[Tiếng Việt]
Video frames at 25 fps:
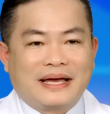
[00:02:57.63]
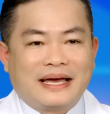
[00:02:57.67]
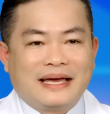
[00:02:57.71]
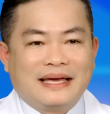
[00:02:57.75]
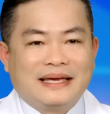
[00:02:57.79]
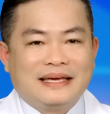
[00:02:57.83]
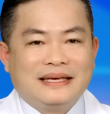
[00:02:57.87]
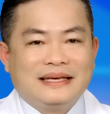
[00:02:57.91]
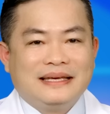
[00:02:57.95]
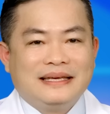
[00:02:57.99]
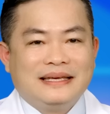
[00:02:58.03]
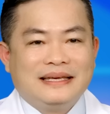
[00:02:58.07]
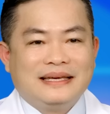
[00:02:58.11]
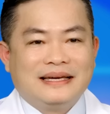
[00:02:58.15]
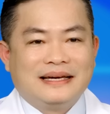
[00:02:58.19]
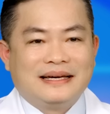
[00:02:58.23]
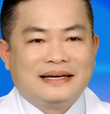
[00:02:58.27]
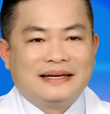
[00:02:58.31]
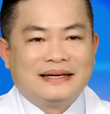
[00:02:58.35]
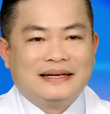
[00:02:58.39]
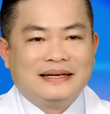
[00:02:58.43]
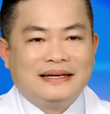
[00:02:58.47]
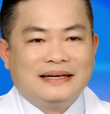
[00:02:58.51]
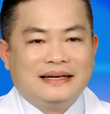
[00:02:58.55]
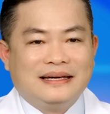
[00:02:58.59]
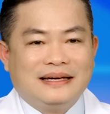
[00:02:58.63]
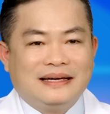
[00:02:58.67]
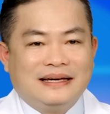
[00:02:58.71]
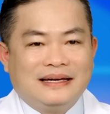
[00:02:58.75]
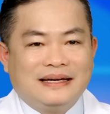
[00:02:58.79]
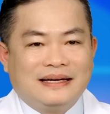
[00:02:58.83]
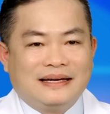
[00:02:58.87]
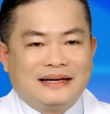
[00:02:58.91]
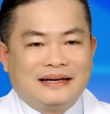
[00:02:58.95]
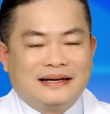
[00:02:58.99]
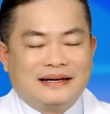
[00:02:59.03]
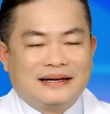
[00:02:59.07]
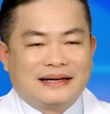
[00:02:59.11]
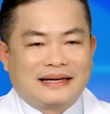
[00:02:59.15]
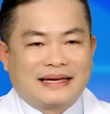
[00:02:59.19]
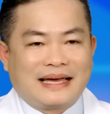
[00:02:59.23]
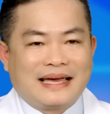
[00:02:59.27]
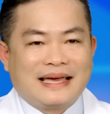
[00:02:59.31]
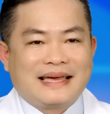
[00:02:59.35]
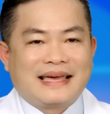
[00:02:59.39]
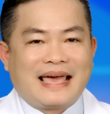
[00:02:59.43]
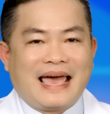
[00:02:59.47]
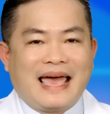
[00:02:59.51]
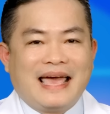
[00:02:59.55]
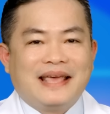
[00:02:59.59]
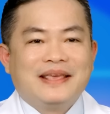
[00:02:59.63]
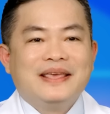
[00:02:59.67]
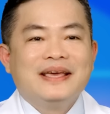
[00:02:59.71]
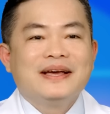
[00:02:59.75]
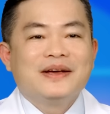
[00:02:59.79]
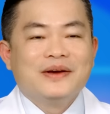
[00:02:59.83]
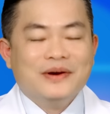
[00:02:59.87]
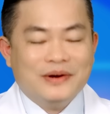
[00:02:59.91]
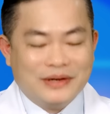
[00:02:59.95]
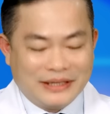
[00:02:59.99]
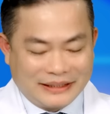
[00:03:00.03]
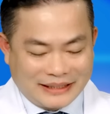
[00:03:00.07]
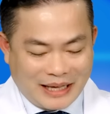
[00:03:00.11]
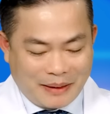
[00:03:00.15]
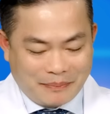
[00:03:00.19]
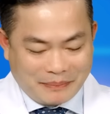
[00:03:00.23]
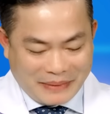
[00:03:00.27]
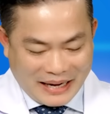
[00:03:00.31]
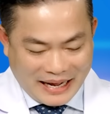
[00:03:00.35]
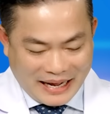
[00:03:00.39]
cái kẻ giết người thầm